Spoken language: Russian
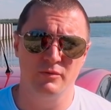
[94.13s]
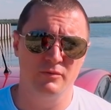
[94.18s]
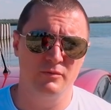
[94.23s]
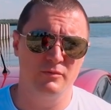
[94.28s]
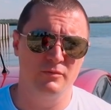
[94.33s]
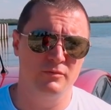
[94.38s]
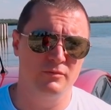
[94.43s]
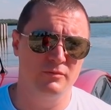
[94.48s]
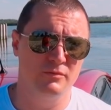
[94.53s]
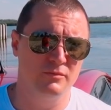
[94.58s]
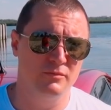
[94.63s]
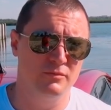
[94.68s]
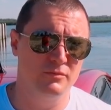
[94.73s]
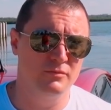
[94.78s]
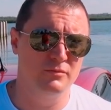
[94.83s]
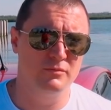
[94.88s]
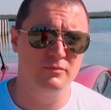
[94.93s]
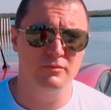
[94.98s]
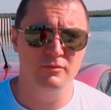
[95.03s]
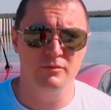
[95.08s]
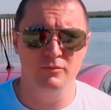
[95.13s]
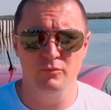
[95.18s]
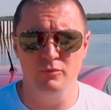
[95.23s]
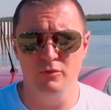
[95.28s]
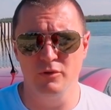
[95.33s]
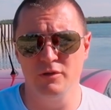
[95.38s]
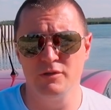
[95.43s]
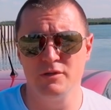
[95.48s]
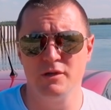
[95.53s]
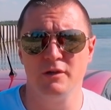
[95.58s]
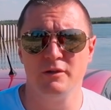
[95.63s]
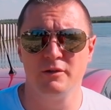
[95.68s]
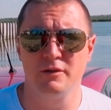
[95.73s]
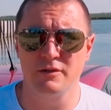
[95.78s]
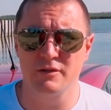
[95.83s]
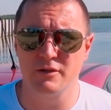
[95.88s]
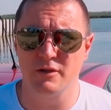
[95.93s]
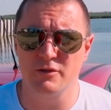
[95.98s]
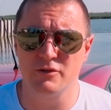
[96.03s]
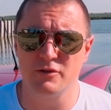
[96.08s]
Э, ну и хозяин
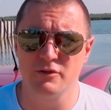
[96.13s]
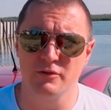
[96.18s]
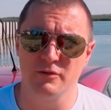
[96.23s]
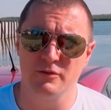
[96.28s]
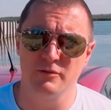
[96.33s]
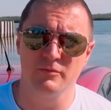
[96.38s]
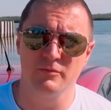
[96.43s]
расскажет